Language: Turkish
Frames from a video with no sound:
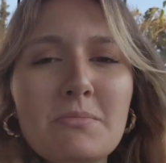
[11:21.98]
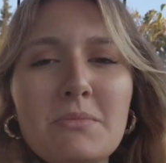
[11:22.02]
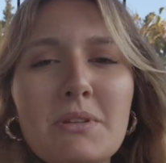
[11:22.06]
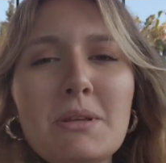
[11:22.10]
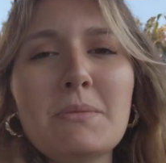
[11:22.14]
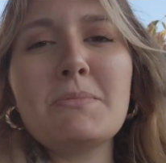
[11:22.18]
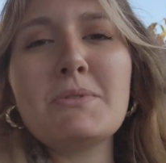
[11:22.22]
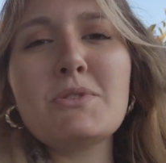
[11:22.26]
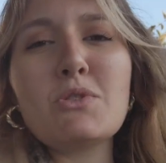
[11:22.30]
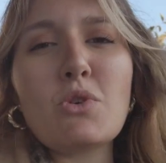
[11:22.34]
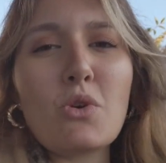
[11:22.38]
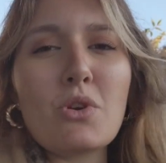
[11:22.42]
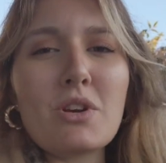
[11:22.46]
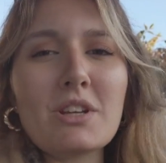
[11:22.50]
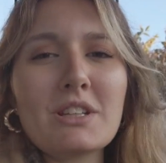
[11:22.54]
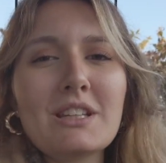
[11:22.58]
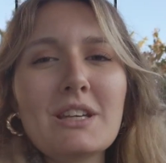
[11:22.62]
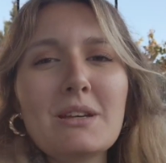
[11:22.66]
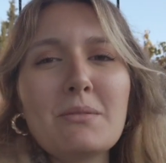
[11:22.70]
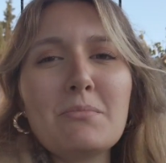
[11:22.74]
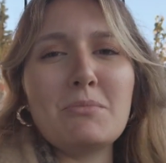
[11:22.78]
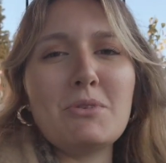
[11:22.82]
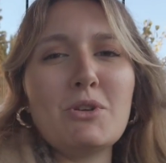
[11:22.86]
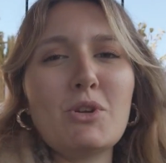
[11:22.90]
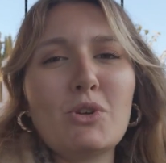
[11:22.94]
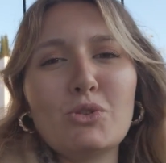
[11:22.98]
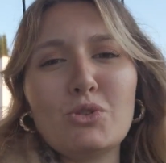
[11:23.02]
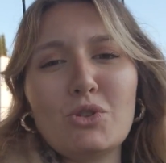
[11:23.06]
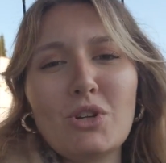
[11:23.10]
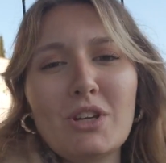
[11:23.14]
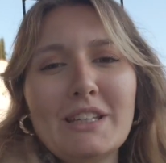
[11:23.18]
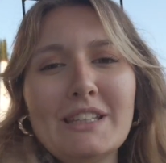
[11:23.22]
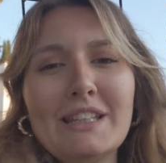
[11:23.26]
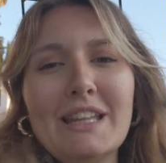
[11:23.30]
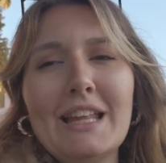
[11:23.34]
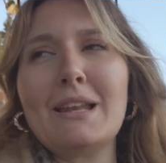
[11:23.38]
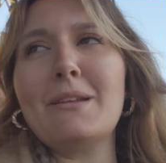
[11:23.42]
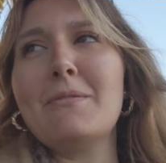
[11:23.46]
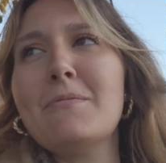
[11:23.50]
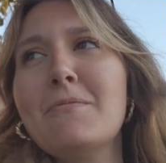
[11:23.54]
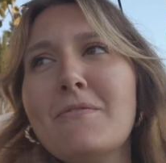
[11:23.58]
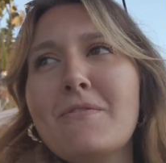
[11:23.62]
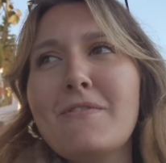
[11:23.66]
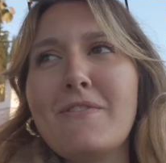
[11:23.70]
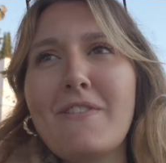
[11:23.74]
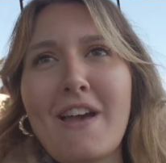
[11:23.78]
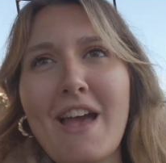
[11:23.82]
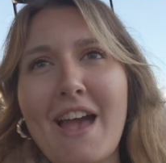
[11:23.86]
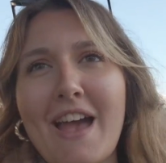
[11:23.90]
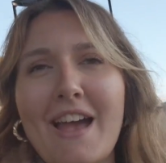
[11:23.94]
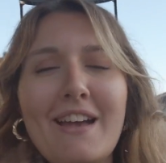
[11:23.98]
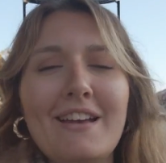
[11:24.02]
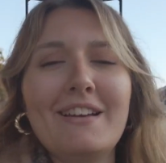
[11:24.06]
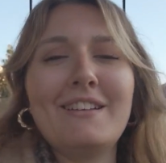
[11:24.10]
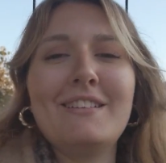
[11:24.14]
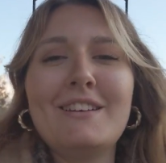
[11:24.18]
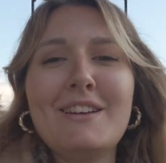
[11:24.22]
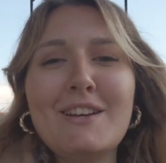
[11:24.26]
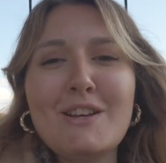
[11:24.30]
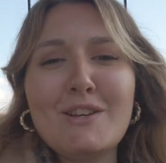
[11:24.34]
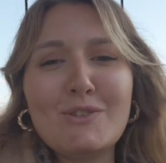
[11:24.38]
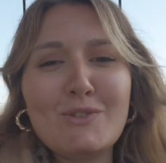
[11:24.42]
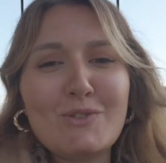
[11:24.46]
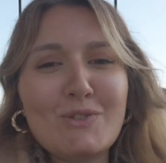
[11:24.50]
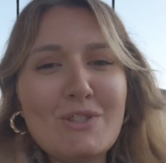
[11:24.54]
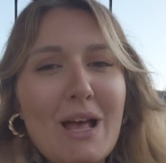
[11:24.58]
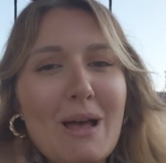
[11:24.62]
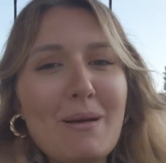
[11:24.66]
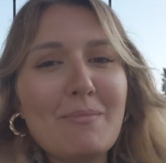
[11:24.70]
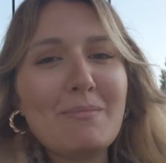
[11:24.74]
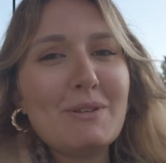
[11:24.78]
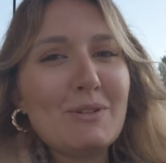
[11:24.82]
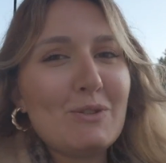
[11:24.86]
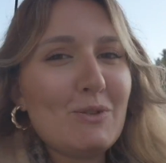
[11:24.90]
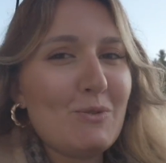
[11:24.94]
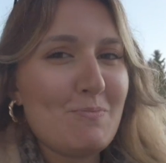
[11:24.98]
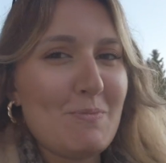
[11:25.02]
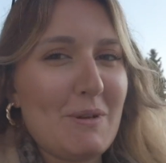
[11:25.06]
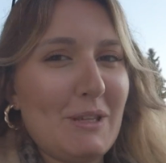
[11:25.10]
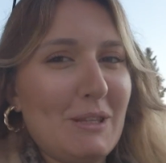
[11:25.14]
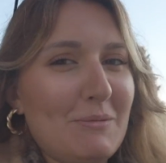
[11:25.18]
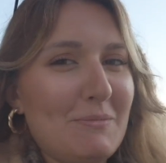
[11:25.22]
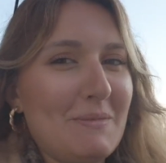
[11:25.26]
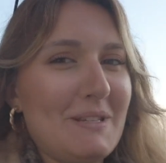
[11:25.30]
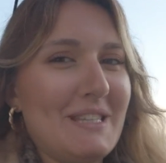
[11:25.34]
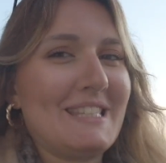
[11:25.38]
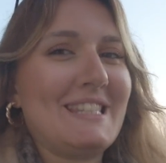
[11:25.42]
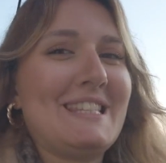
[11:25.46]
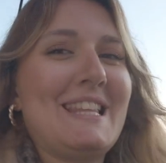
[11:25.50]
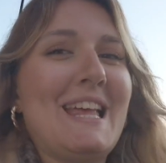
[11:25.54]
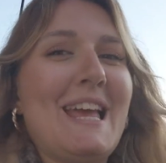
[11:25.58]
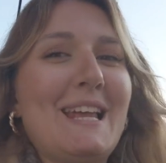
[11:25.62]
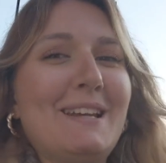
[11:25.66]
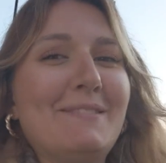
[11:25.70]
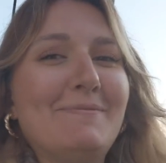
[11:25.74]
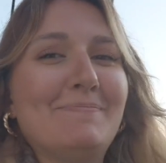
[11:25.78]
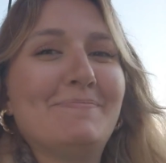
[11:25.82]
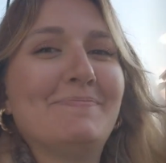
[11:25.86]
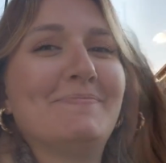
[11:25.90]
Şimdi bir sonraki Miradur'a gidelim ve güzel bir gün batımı izleyelim.